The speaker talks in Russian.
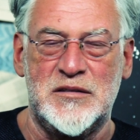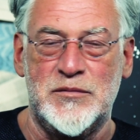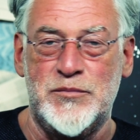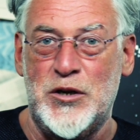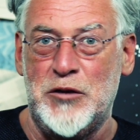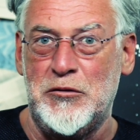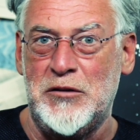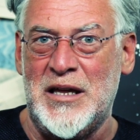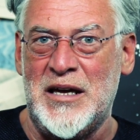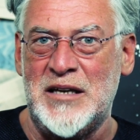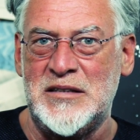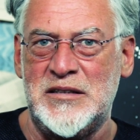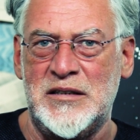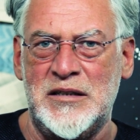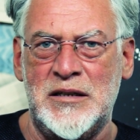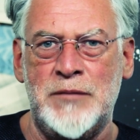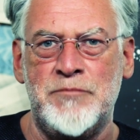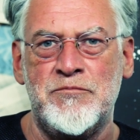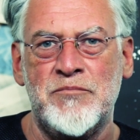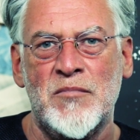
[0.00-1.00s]

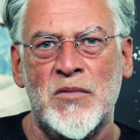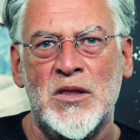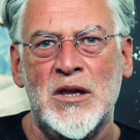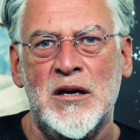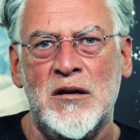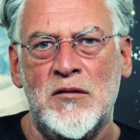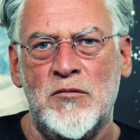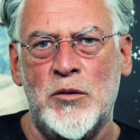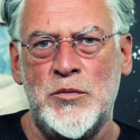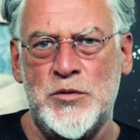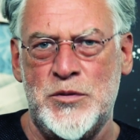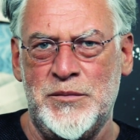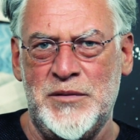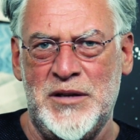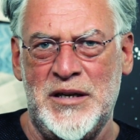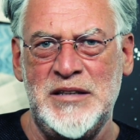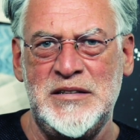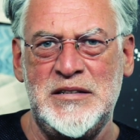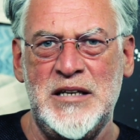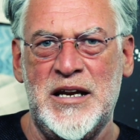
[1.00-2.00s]
изобретателя, в
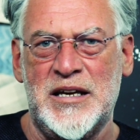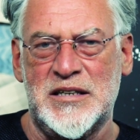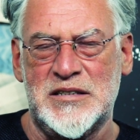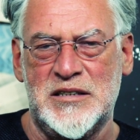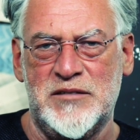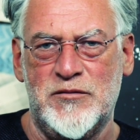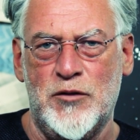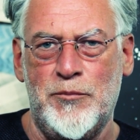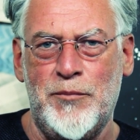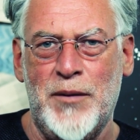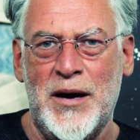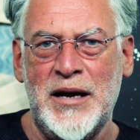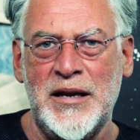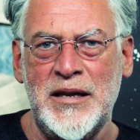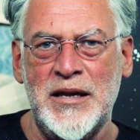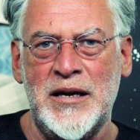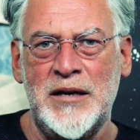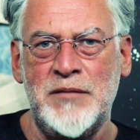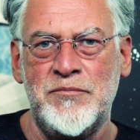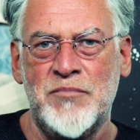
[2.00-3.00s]
общем-то, интересного
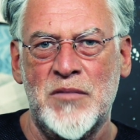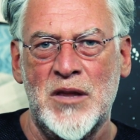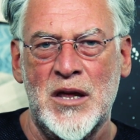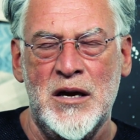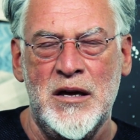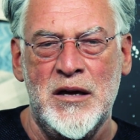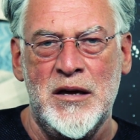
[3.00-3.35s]
парня,